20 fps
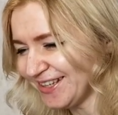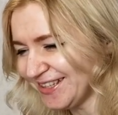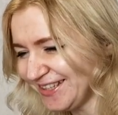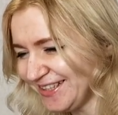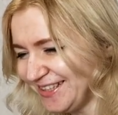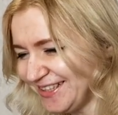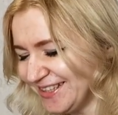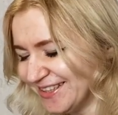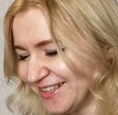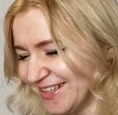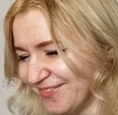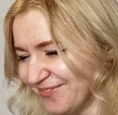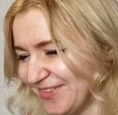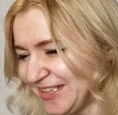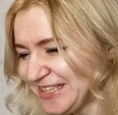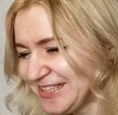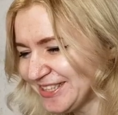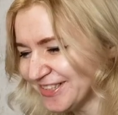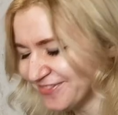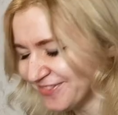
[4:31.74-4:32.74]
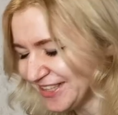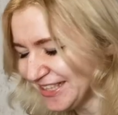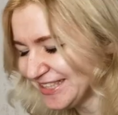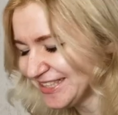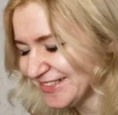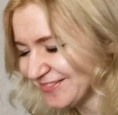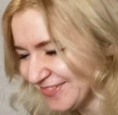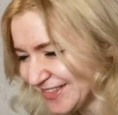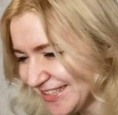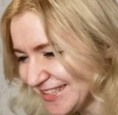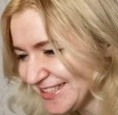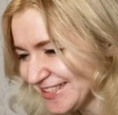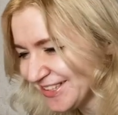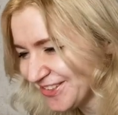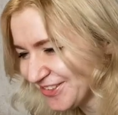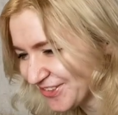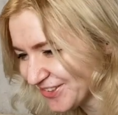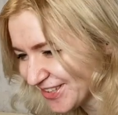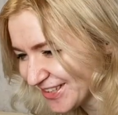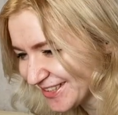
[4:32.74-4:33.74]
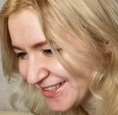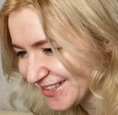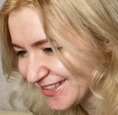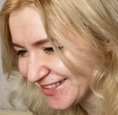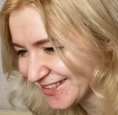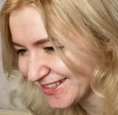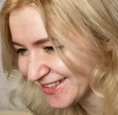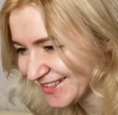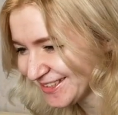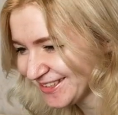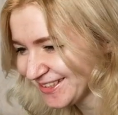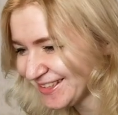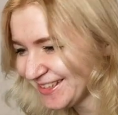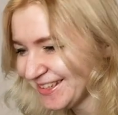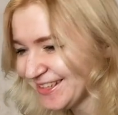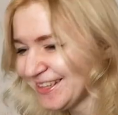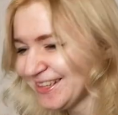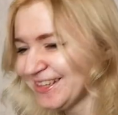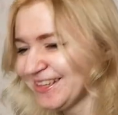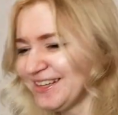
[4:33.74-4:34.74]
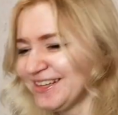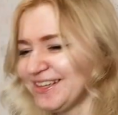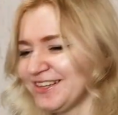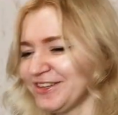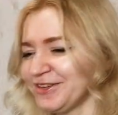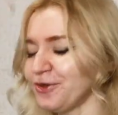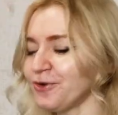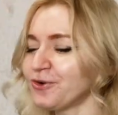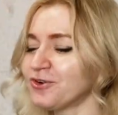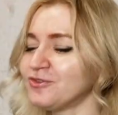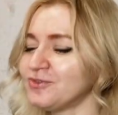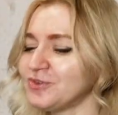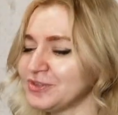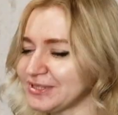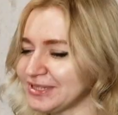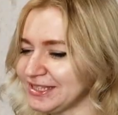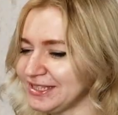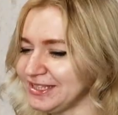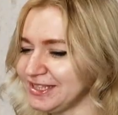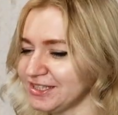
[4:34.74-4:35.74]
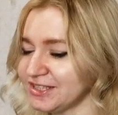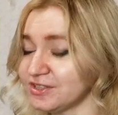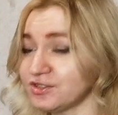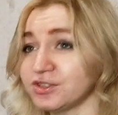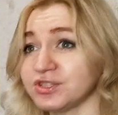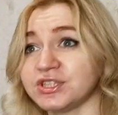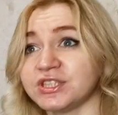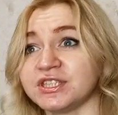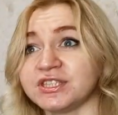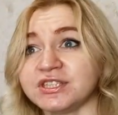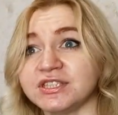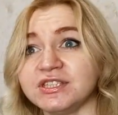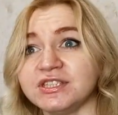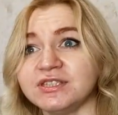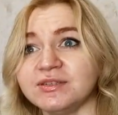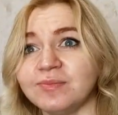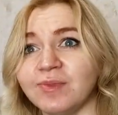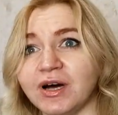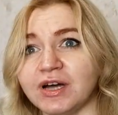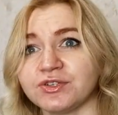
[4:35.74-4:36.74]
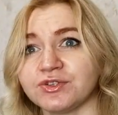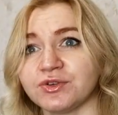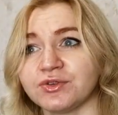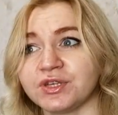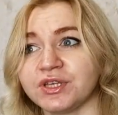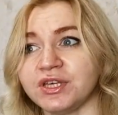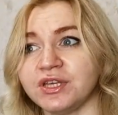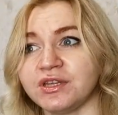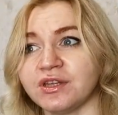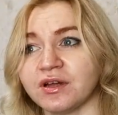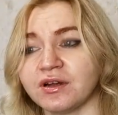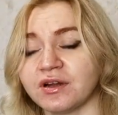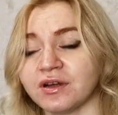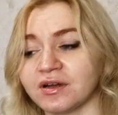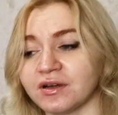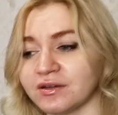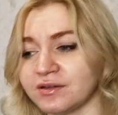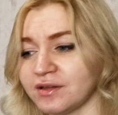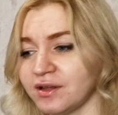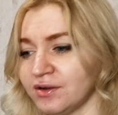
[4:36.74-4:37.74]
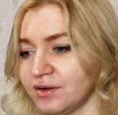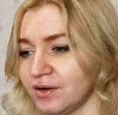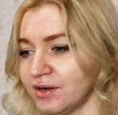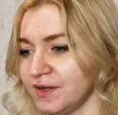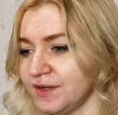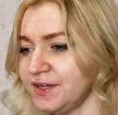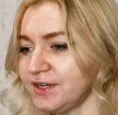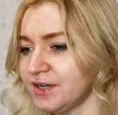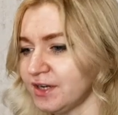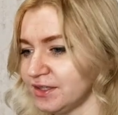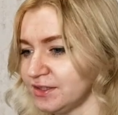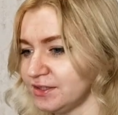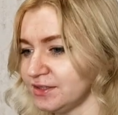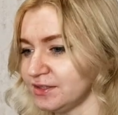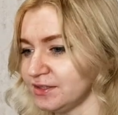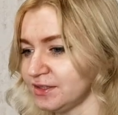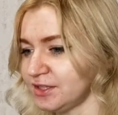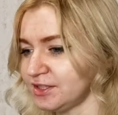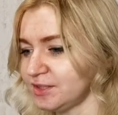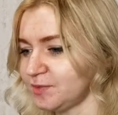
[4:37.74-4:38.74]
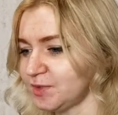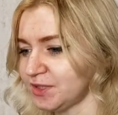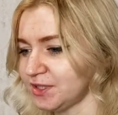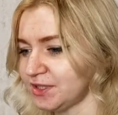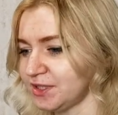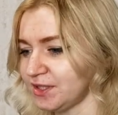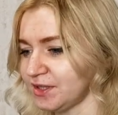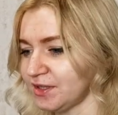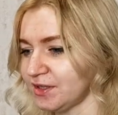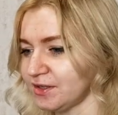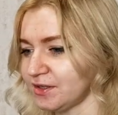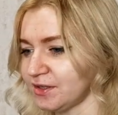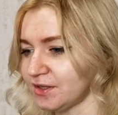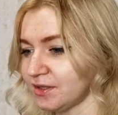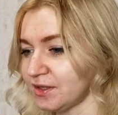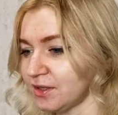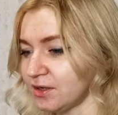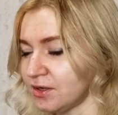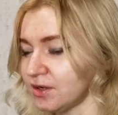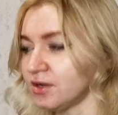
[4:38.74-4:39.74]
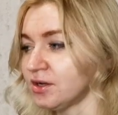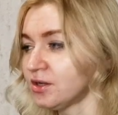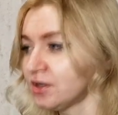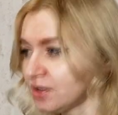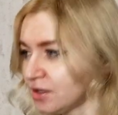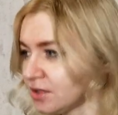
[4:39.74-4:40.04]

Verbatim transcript: いいね、めっちゃめっちゃめっちゃ良かった。曲も好きだし、そして シーディー バージョン聴いたらなんかいい感じ、初めて聴いただから、なんか